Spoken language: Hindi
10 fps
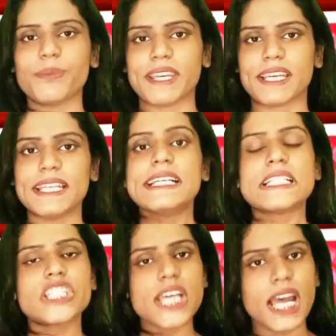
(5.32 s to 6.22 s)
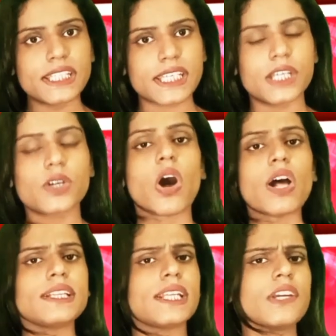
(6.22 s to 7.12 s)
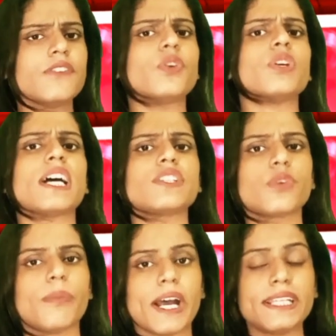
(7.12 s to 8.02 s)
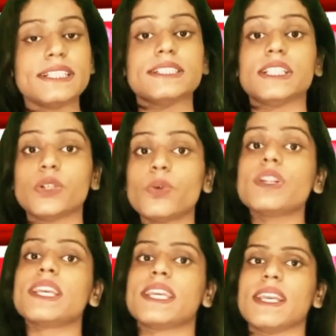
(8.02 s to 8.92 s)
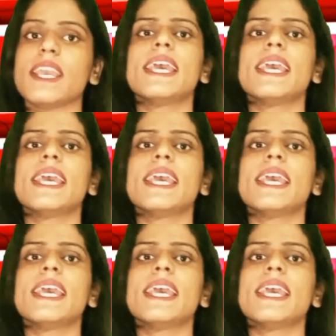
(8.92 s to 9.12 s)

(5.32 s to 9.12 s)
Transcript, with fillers: में जानिए कौन थी वो राजकुमारी जिन्होंने की